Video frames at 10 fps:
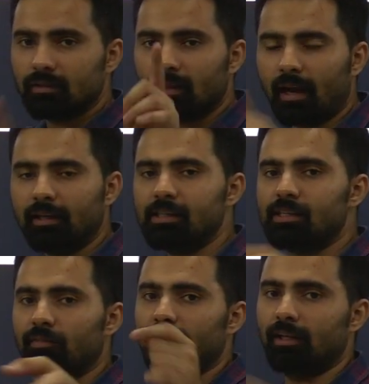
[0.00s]
नाइनटी से
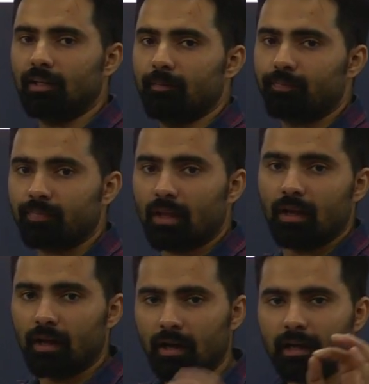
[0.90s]
वन एटी
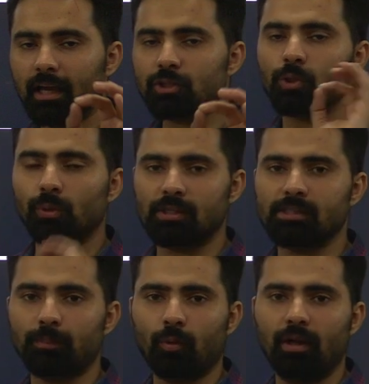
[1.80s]
एक छोटा सा
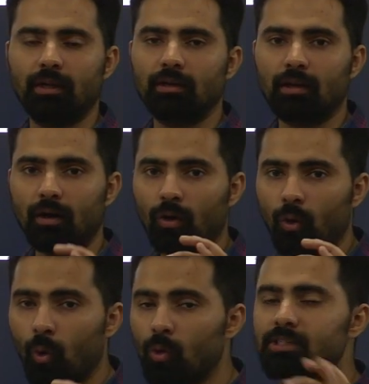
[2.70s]
पॉइंट
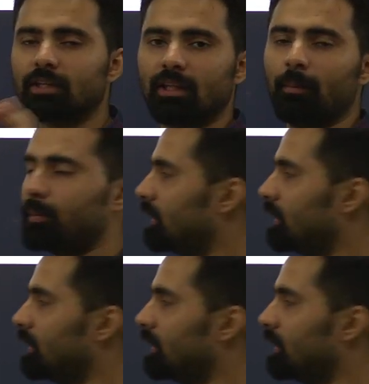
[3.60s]
हो सकता है आपके